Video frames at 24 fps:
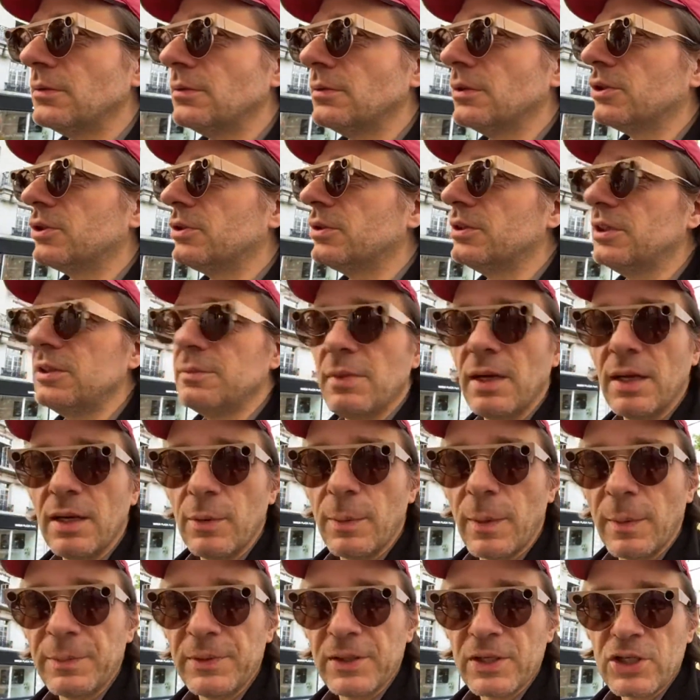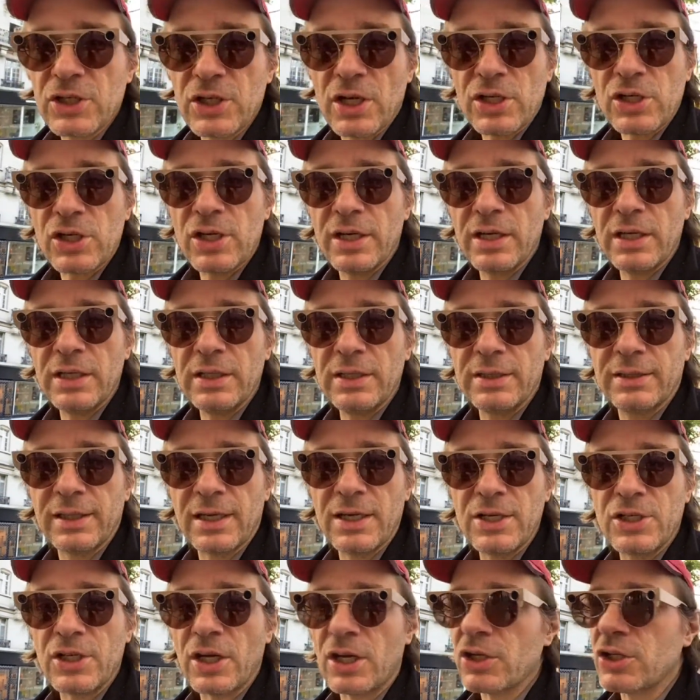Je lui ai dit, mais le papier que j'ai, je l'ai
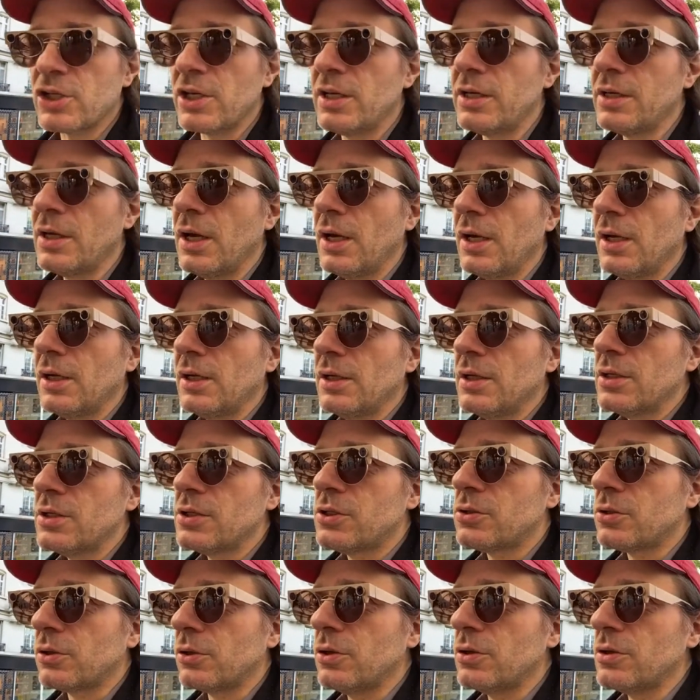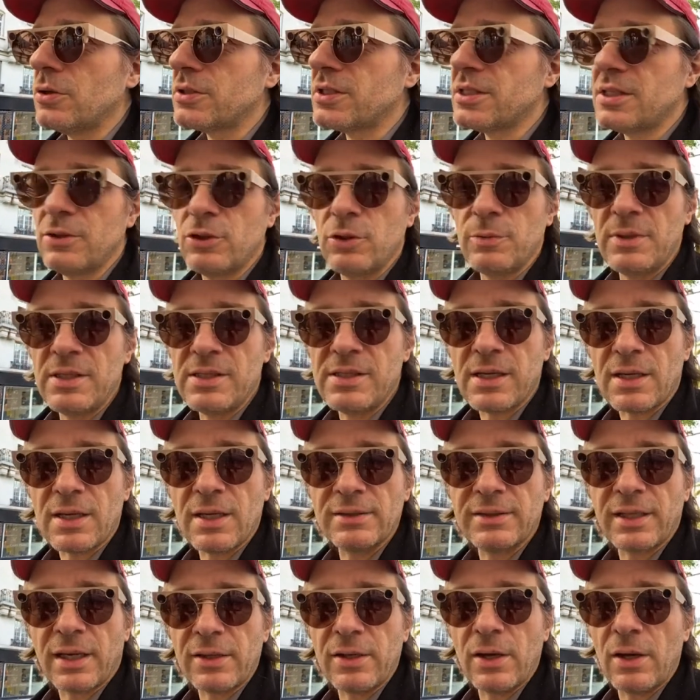téléchargé sur le site du ministère de
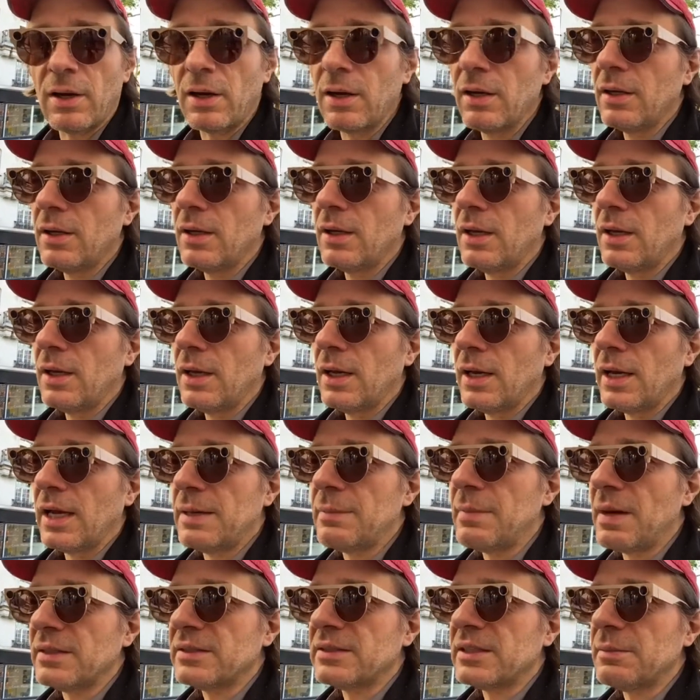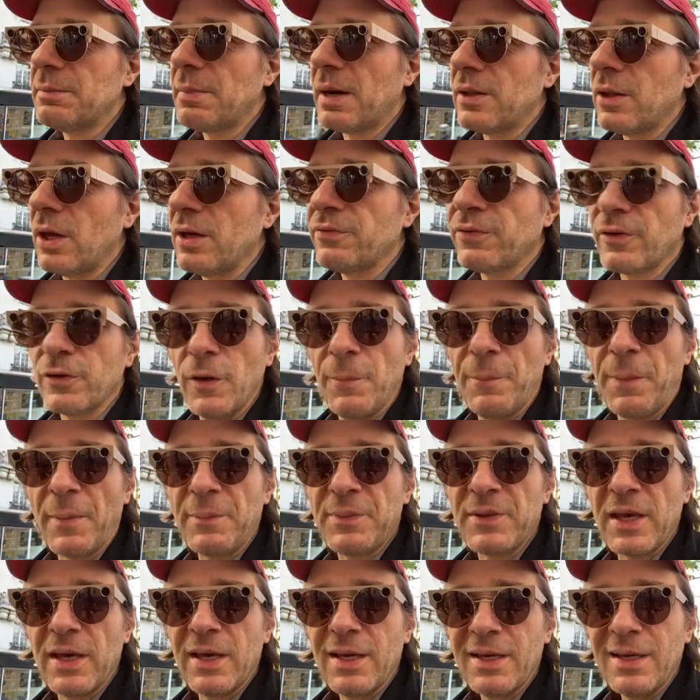l'Intérieur. Et il m'a dit, bah non, il faut un autre
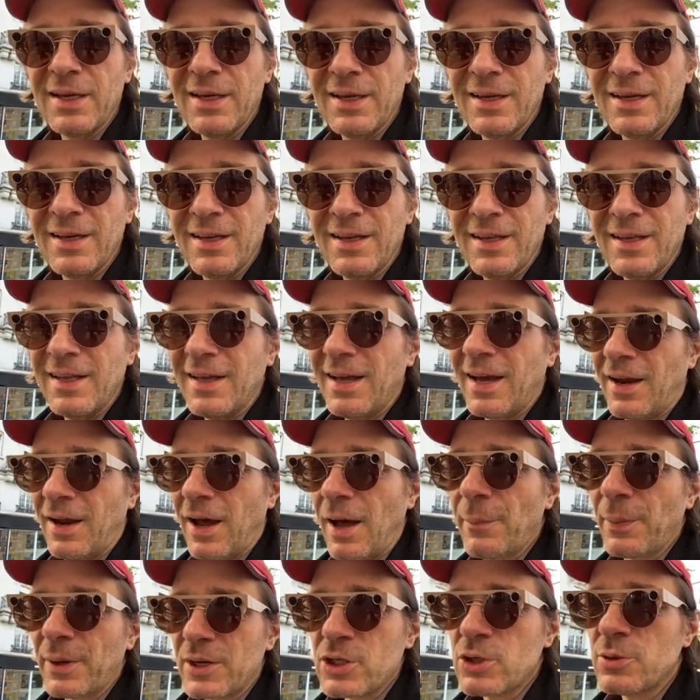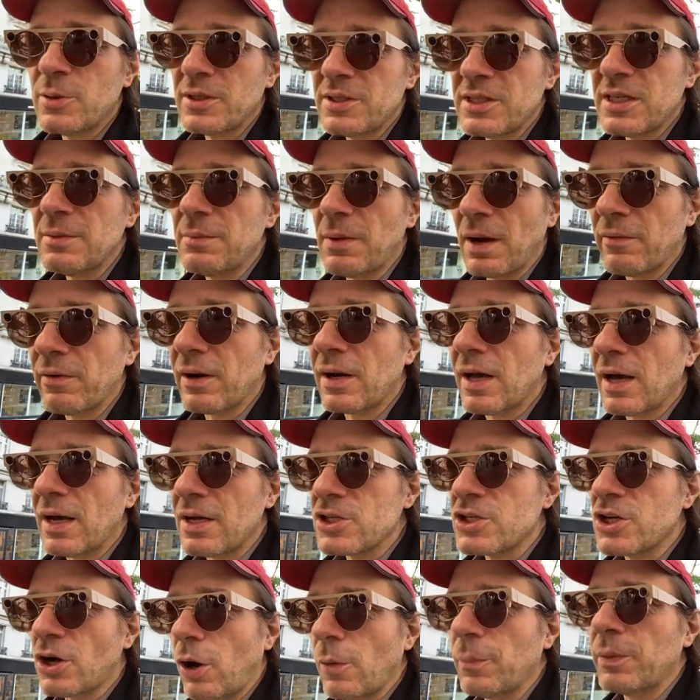papier. Alors après, je lui ai dit, bah voilà,
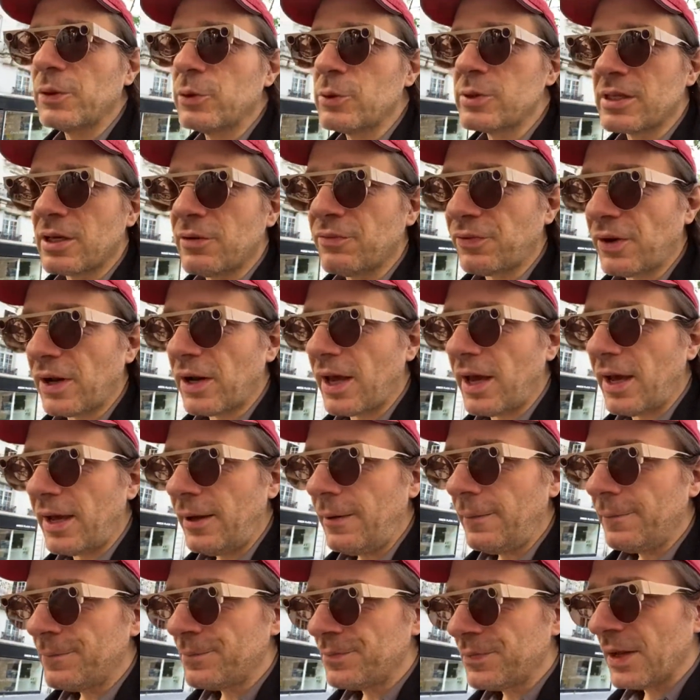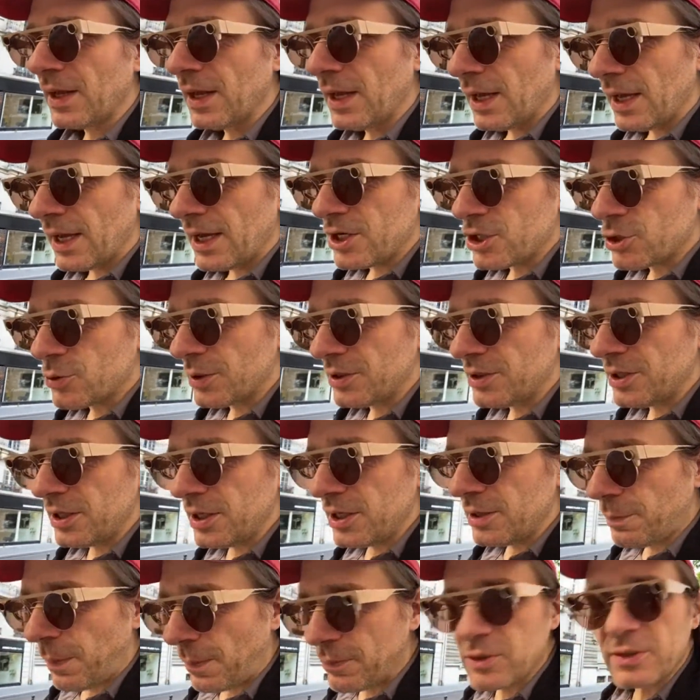j'ai rempli tout ce qu'il fallait. Et je lui ai
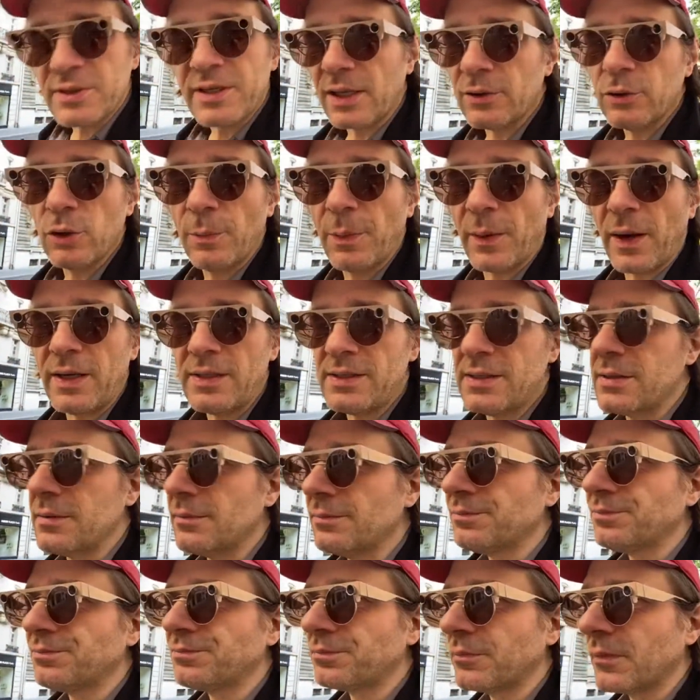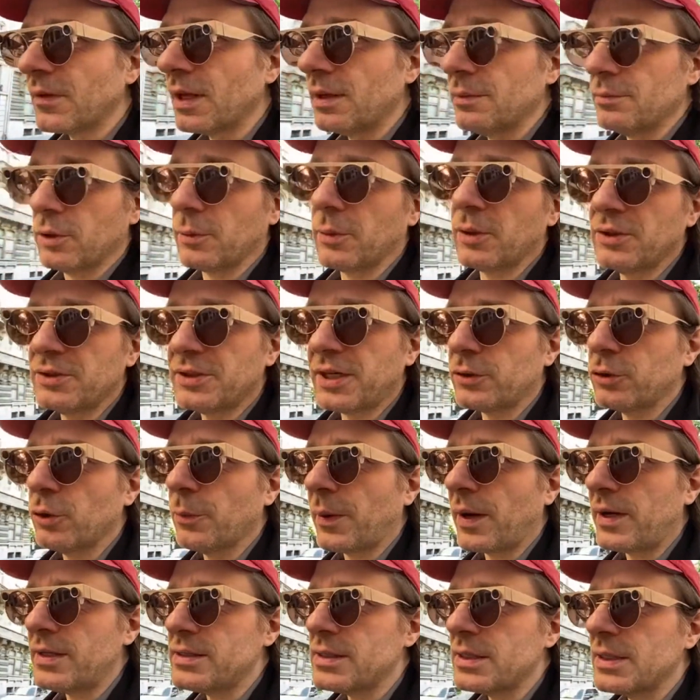dit, pas besoin de carte de presse. Il me demande une carte de
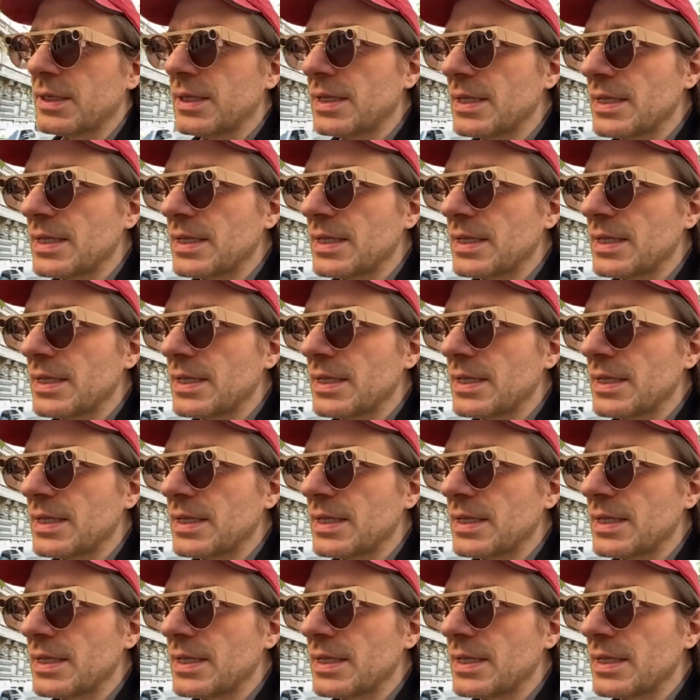presse.